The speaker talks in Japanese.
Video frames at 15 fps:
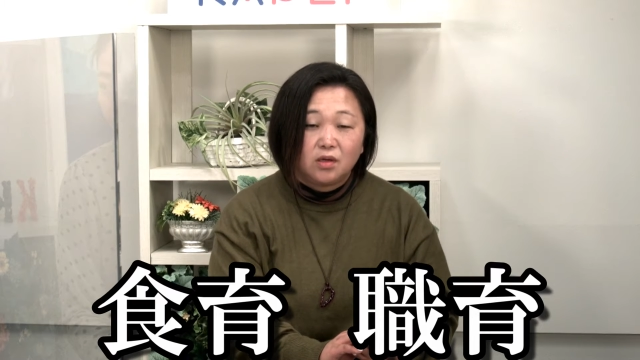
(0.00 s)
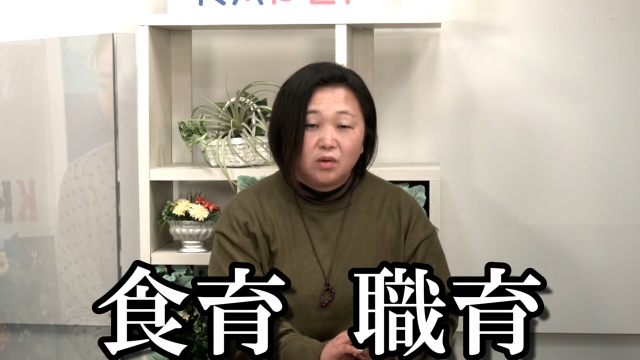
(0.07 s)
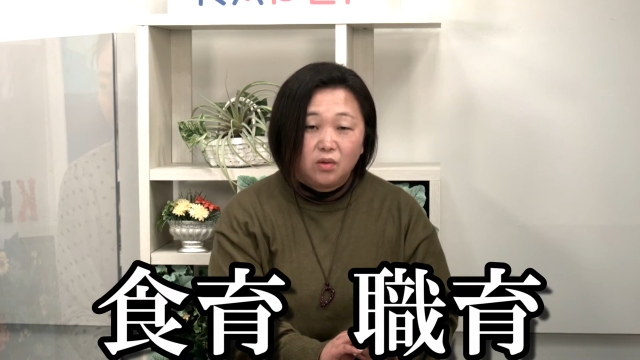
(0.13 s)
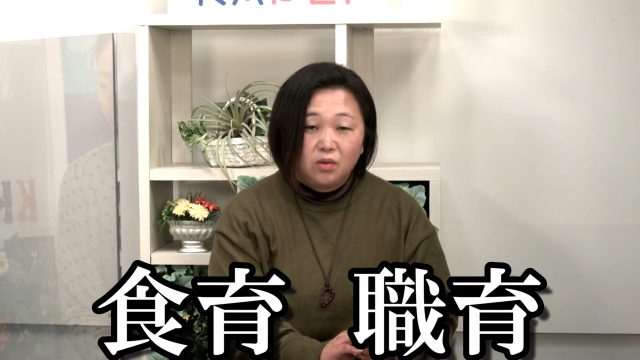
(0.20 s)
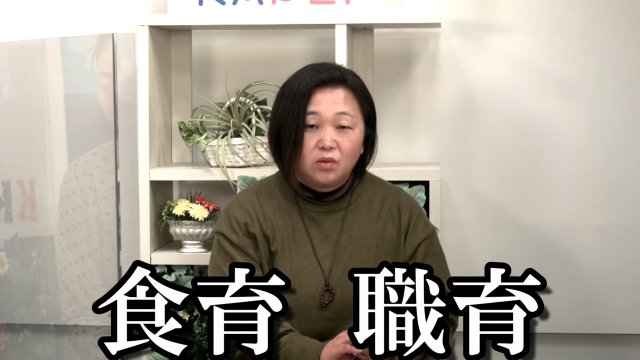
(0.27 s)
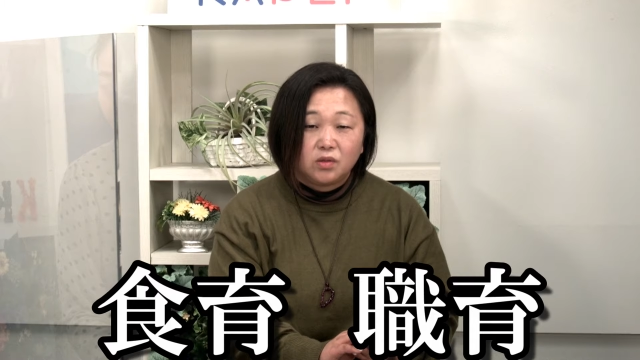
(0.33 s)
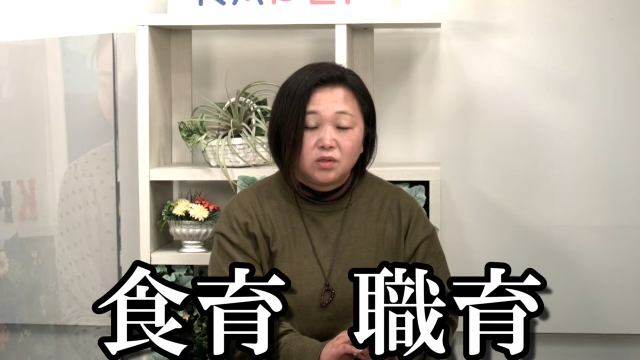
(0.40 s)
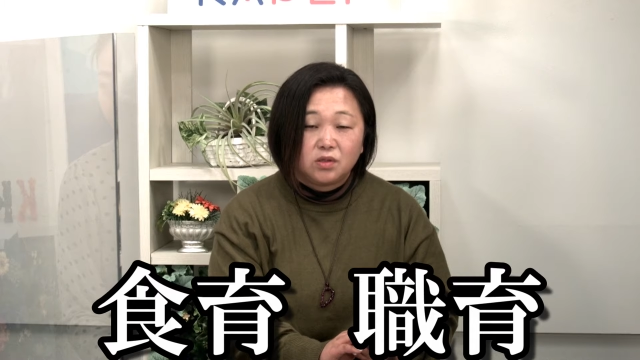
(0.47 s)

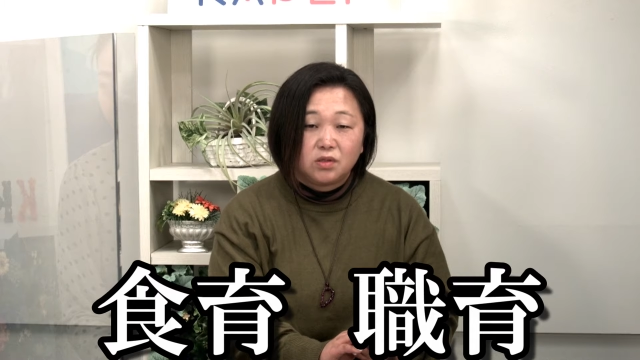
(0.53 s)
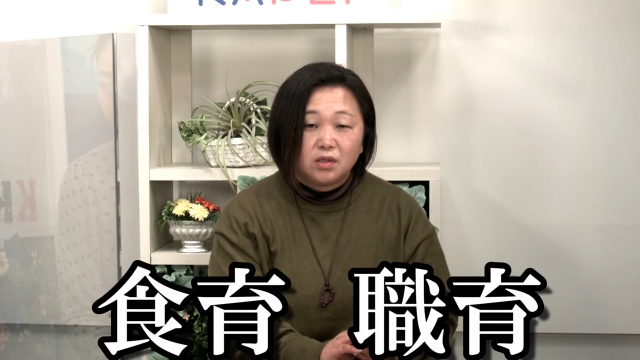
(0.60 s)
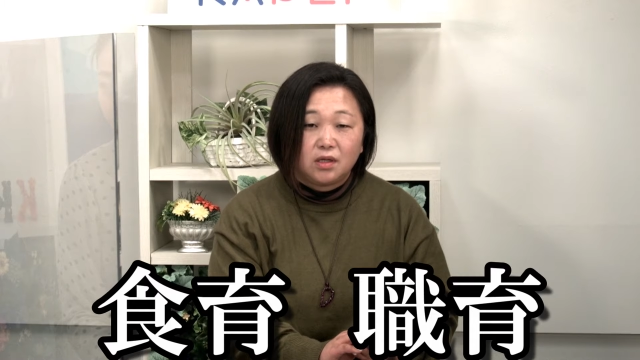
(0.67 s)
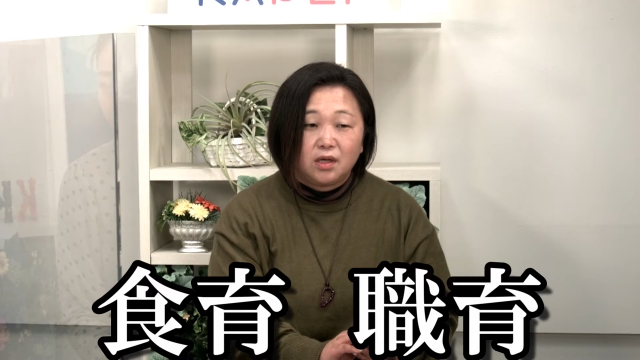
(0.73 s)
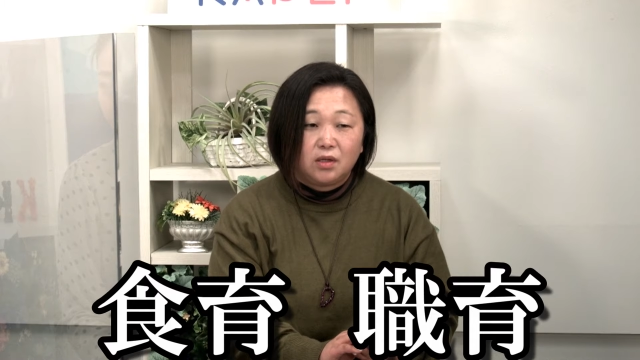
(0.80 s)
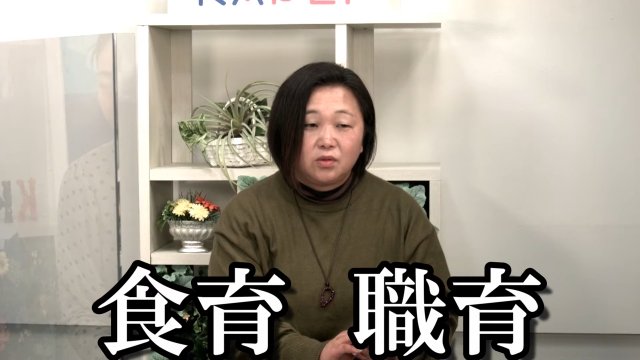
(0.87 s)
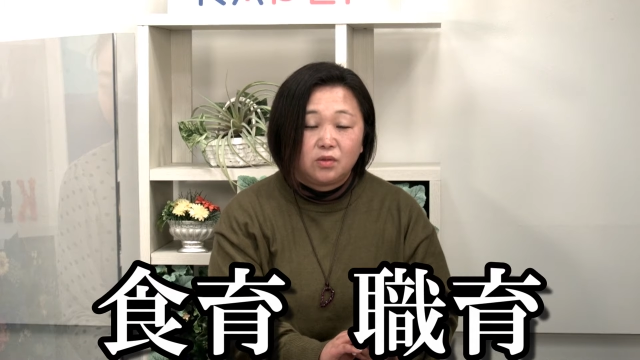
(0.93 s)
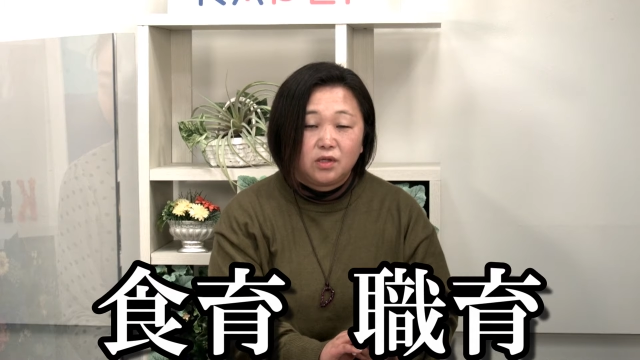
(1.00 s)
を
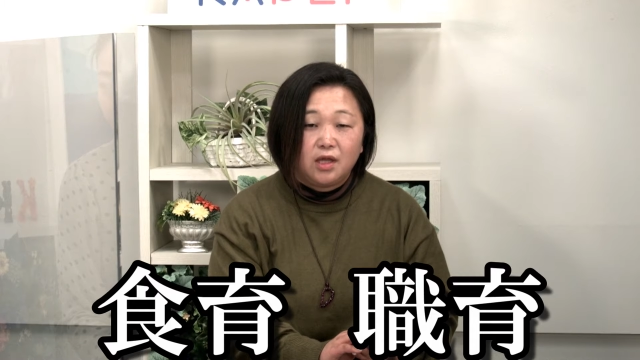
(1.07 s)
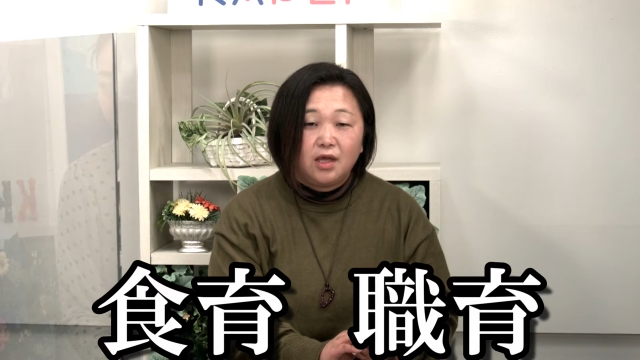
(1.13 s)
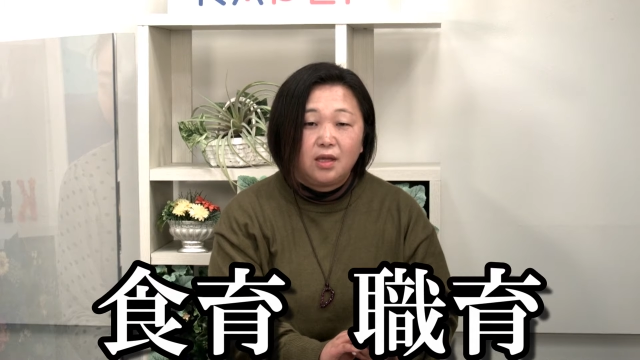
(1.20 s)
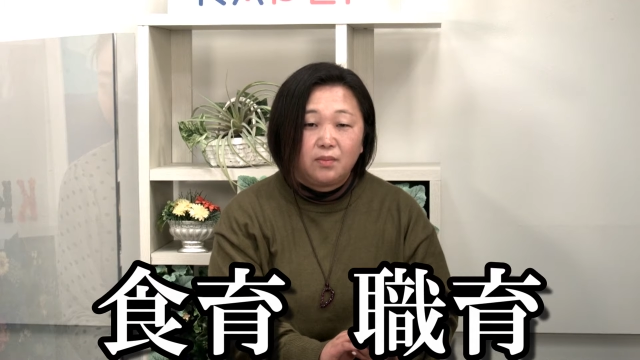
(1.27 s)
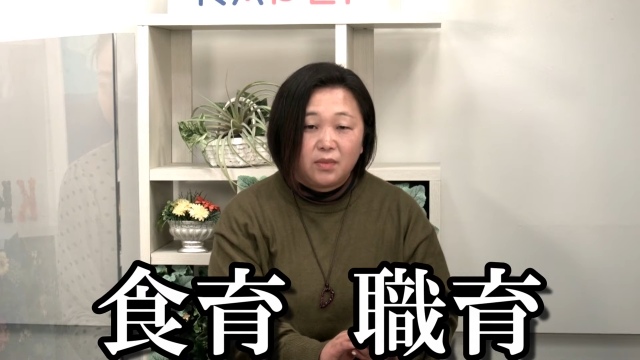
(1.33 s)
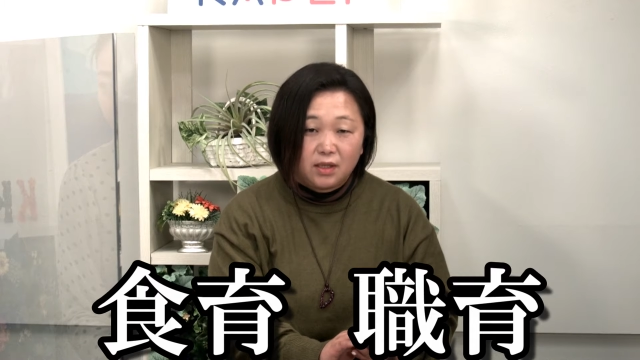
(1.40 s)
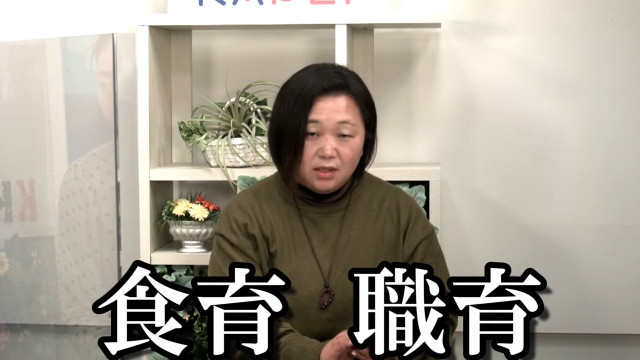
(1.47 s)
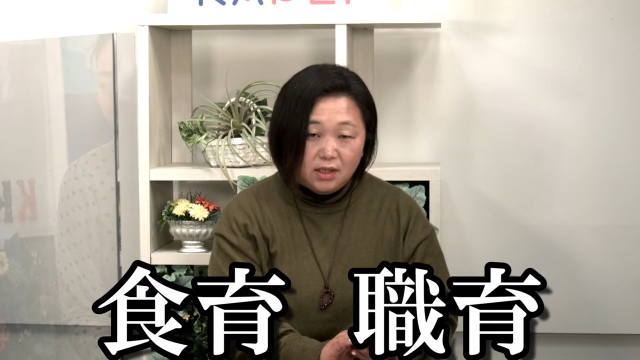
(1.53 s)

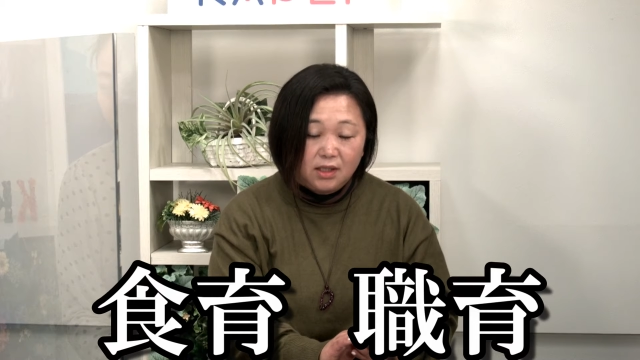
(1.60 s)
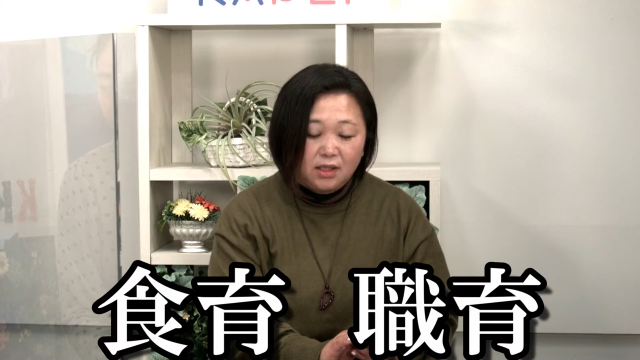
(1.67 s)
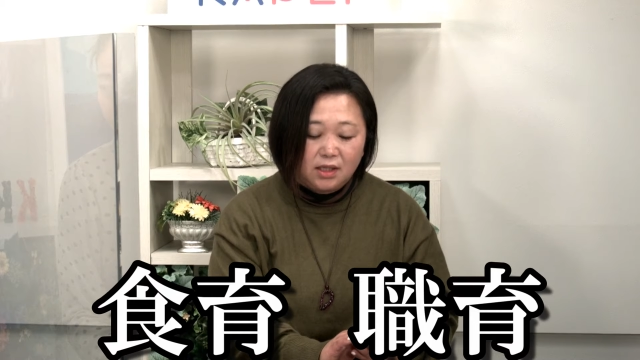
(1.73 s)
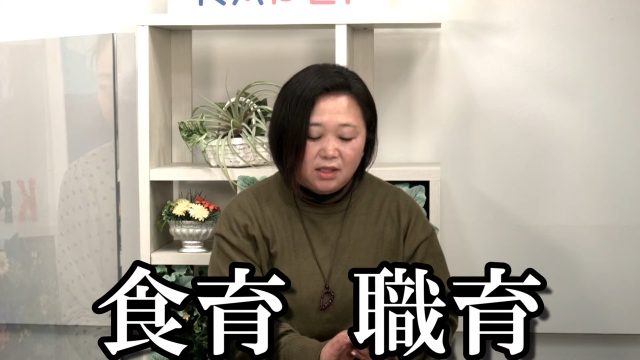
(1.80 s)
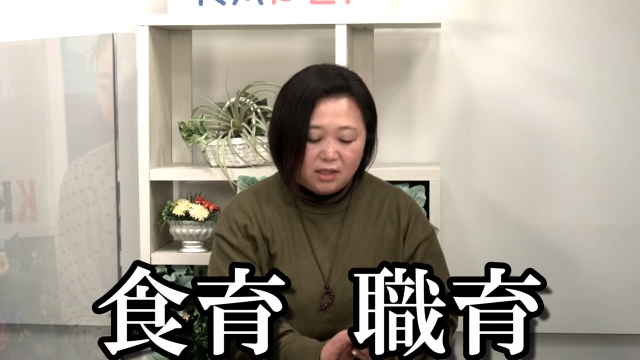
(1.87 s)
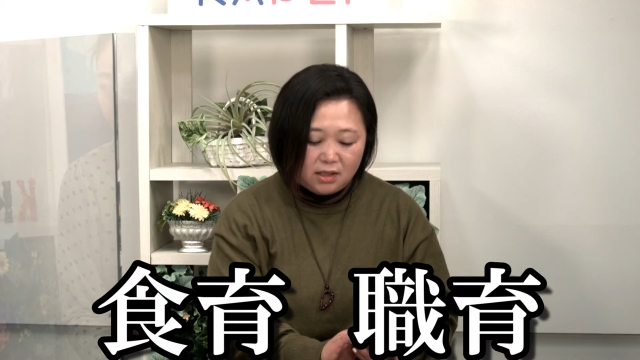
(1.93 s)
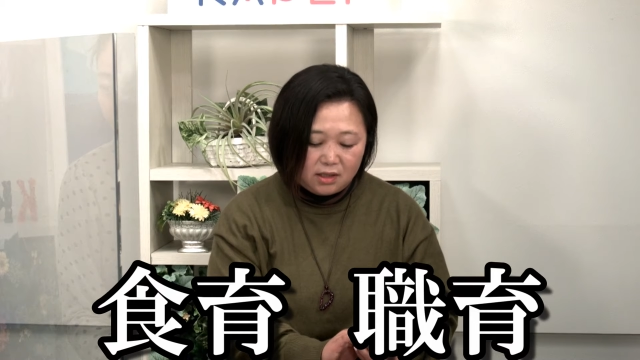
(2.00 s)
テーマに